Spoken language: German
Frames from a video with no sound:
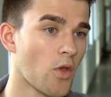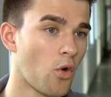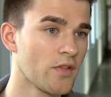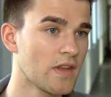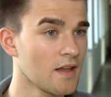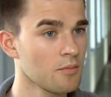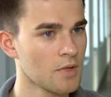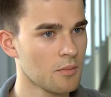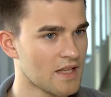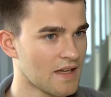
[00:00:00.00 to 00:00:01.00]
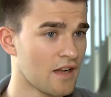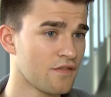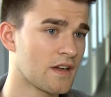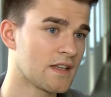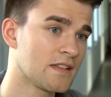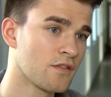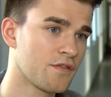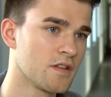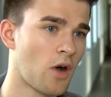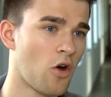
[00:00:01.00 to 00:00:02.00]
und eben im Idealfall diesen
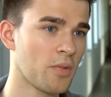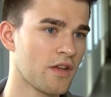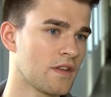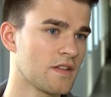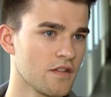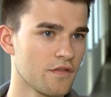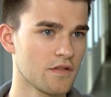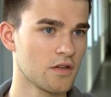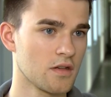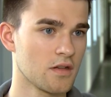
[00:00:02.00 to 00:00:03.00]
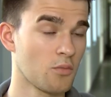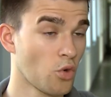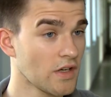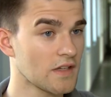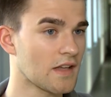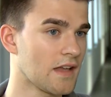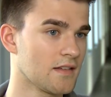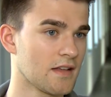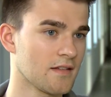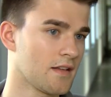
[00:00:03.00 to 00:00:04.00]
Film auch präventiv äh, im Unterricht
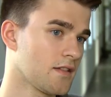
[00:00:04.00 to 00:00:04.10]
einsetzen.